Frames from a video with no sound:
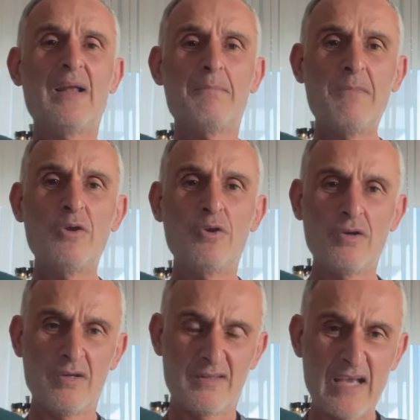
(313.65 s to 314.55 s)

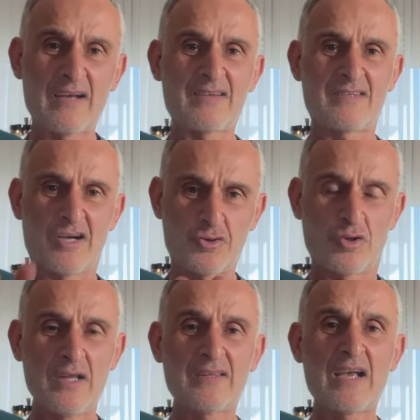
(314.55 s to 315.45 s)
Menüyü tekrar size
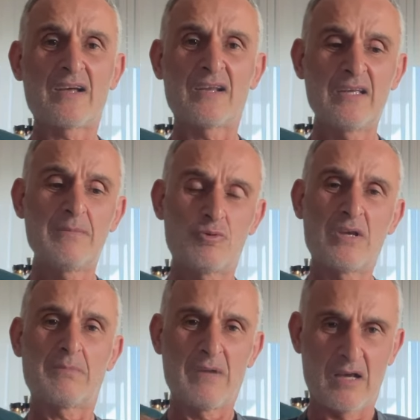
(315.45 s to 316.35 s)
açıyorlar. Tekrar girip
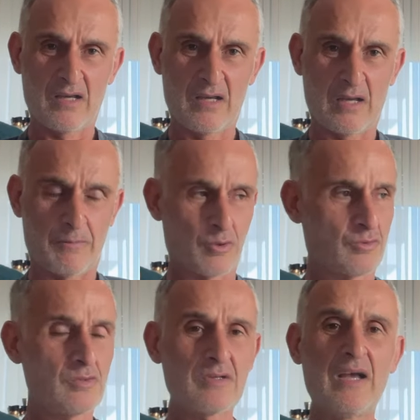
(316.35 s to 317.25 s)
düzeltme
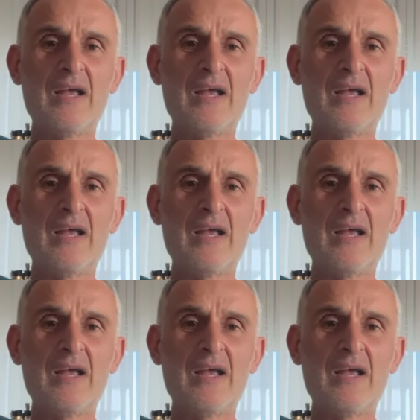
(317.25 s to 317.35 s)
yapıyorsunuz.